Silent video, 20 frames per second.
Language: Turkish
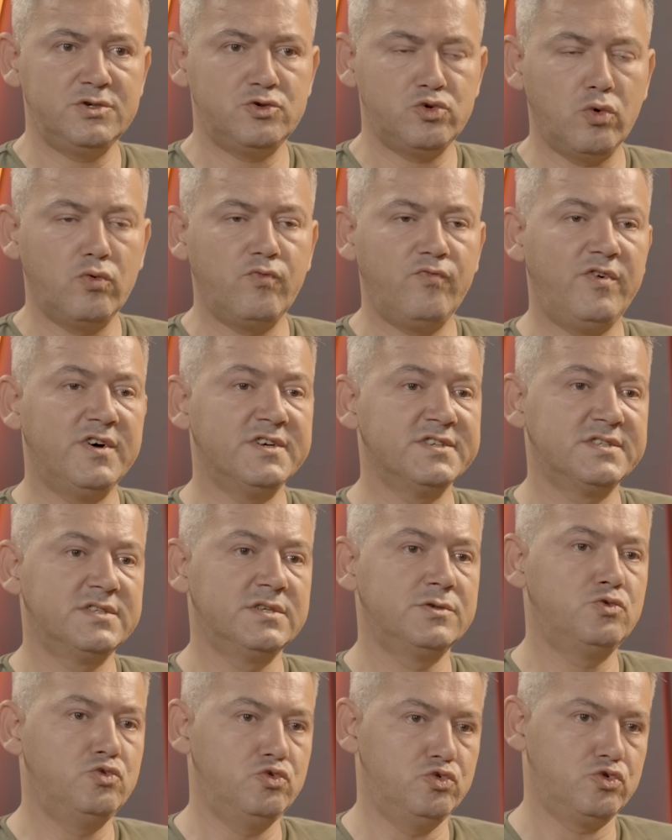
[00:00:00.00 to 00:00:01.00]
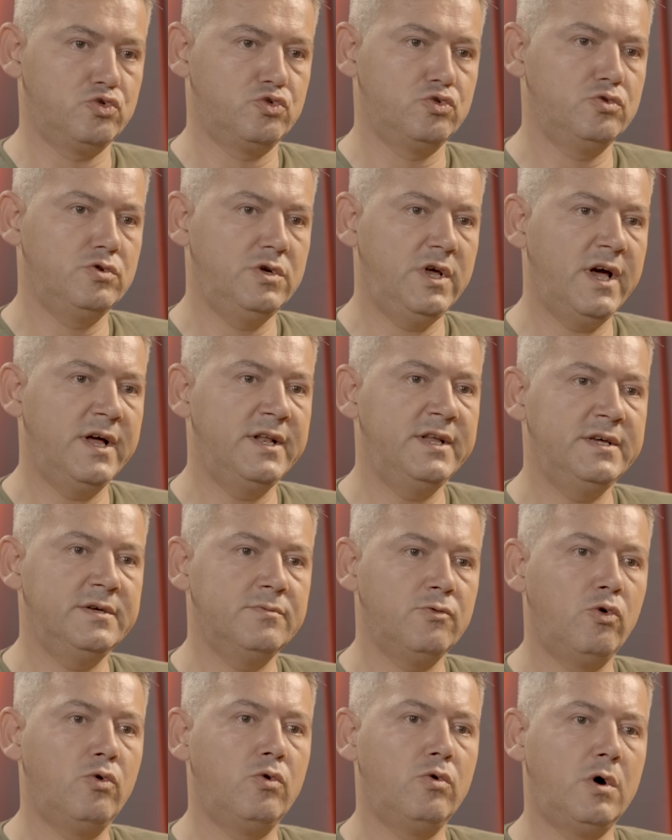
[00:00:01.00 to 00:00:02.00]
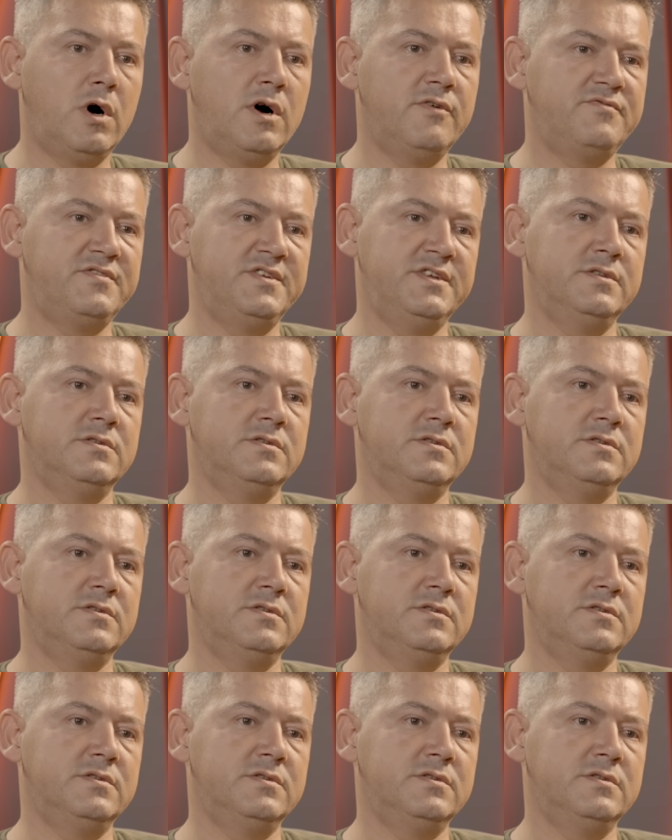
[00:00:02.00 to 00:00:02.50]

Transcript: çok fazla düz. Yani o Afrin